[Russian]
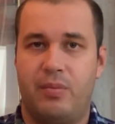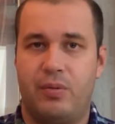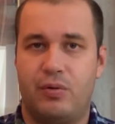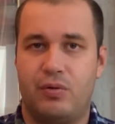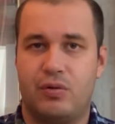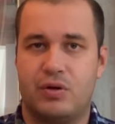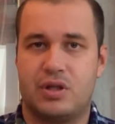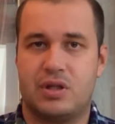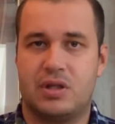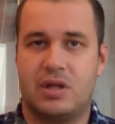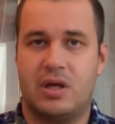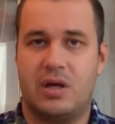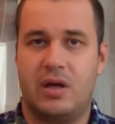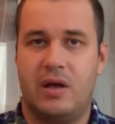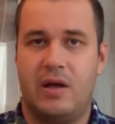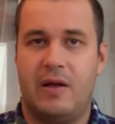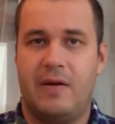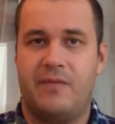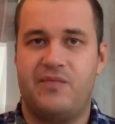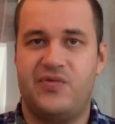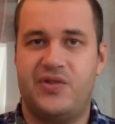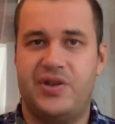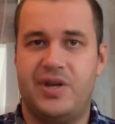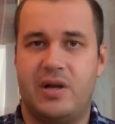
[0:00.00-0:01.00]
просто
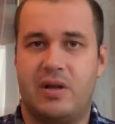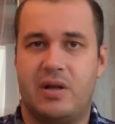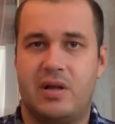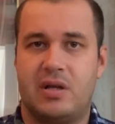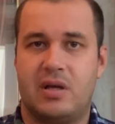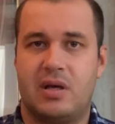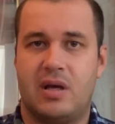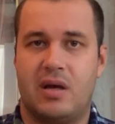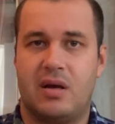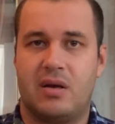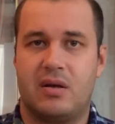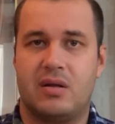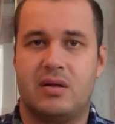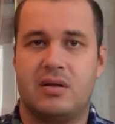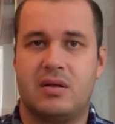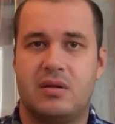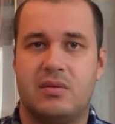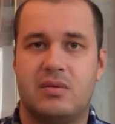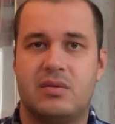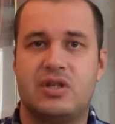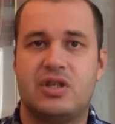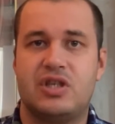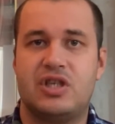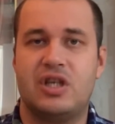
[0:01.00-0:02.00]
делать
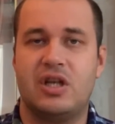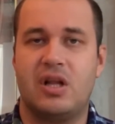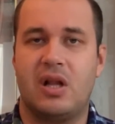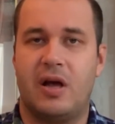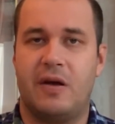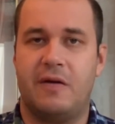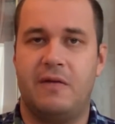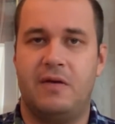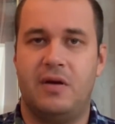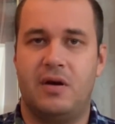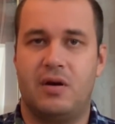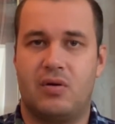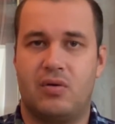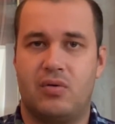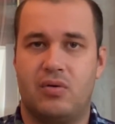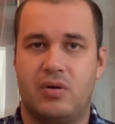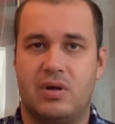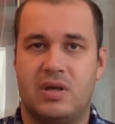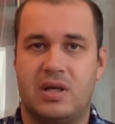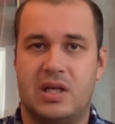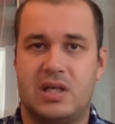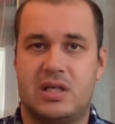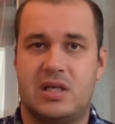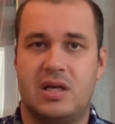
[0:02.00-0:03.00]

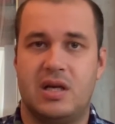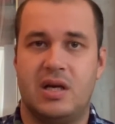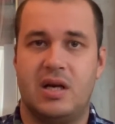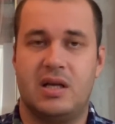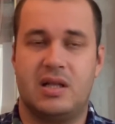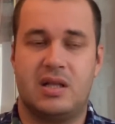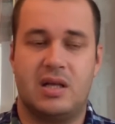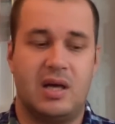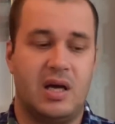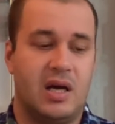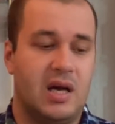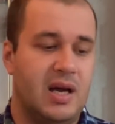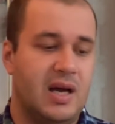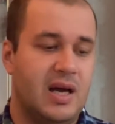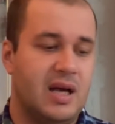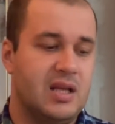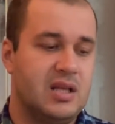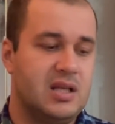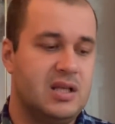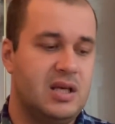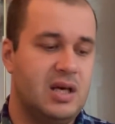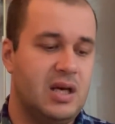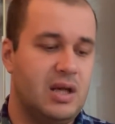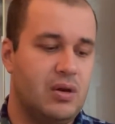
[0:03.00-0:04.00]
человеку. Если это
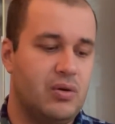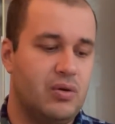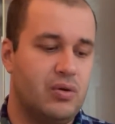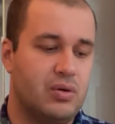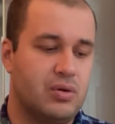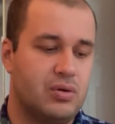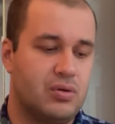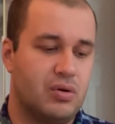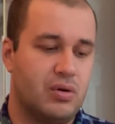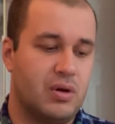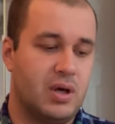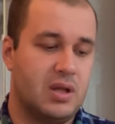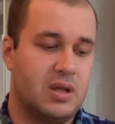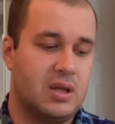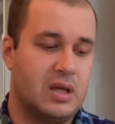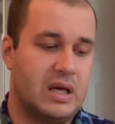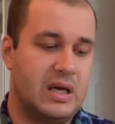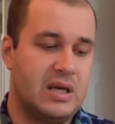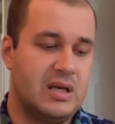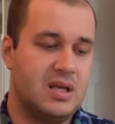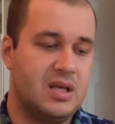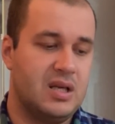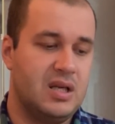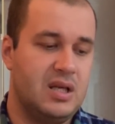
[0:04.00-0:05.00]
делают, то
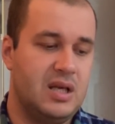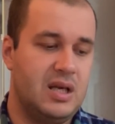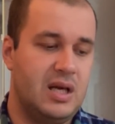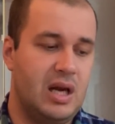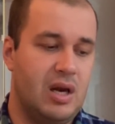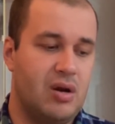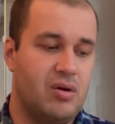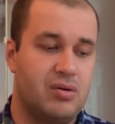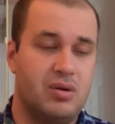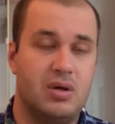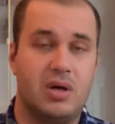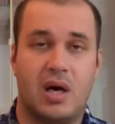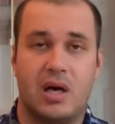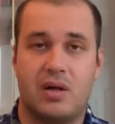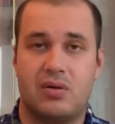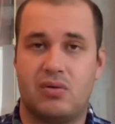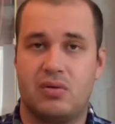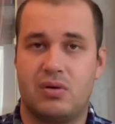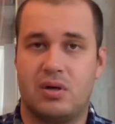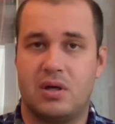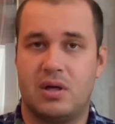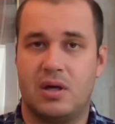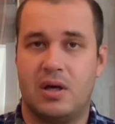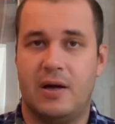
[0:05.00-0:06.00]
это не люди,
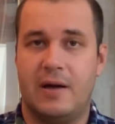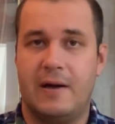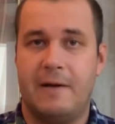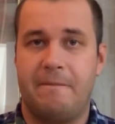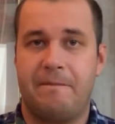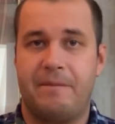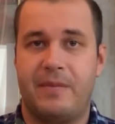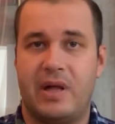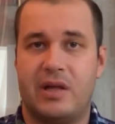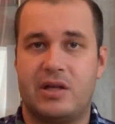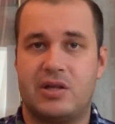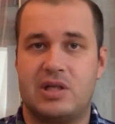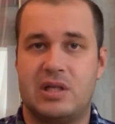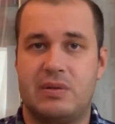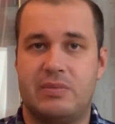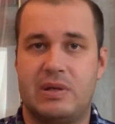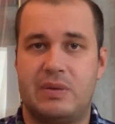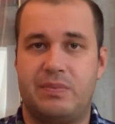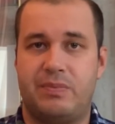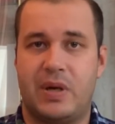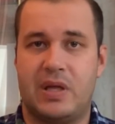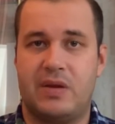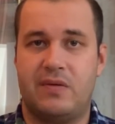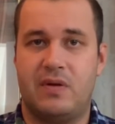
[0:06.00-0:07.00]
которые должны
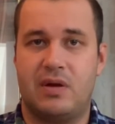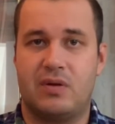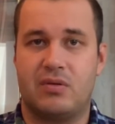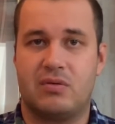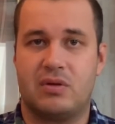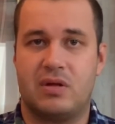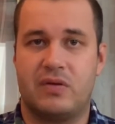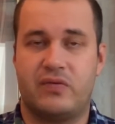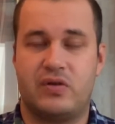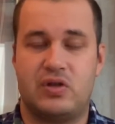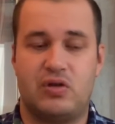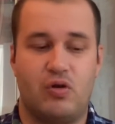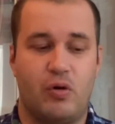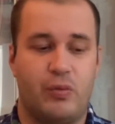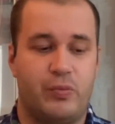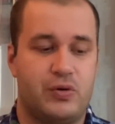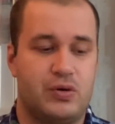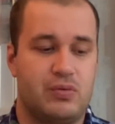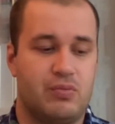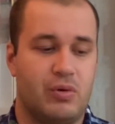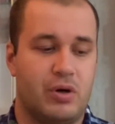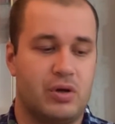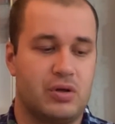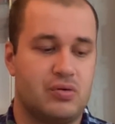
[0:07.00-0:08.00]
быть подвергнуты
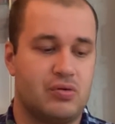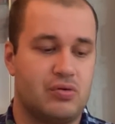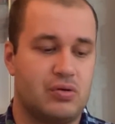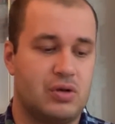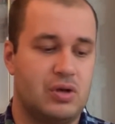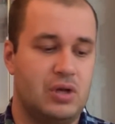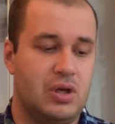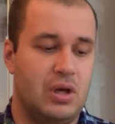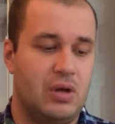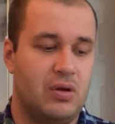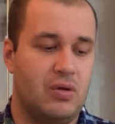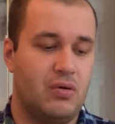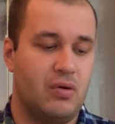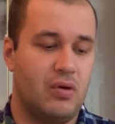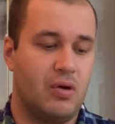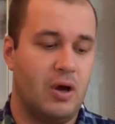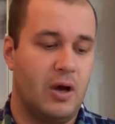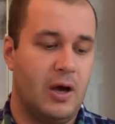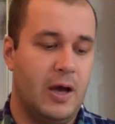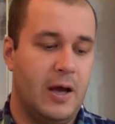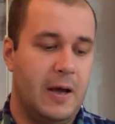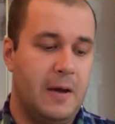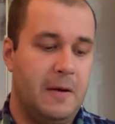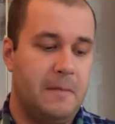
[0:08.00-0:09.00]
всеобщему осуждению.
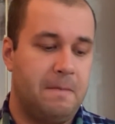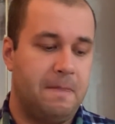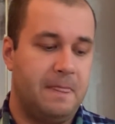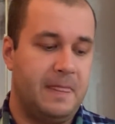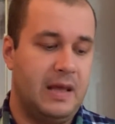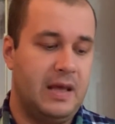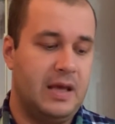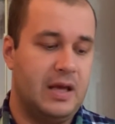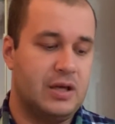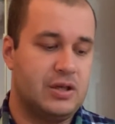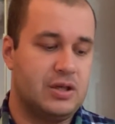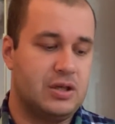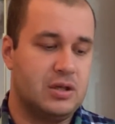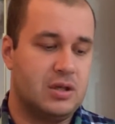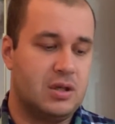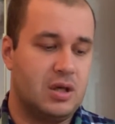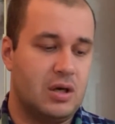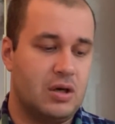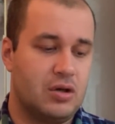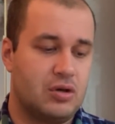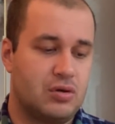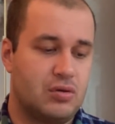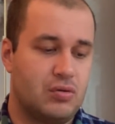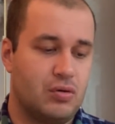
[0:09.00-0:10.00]
И я
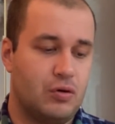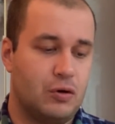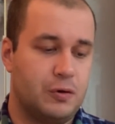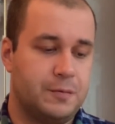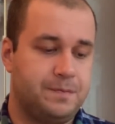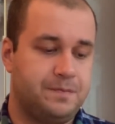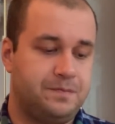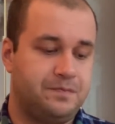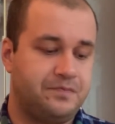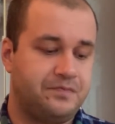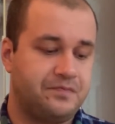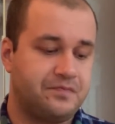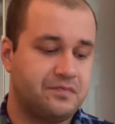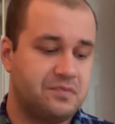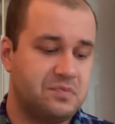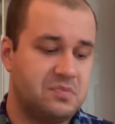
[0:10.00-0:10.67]
считаю, что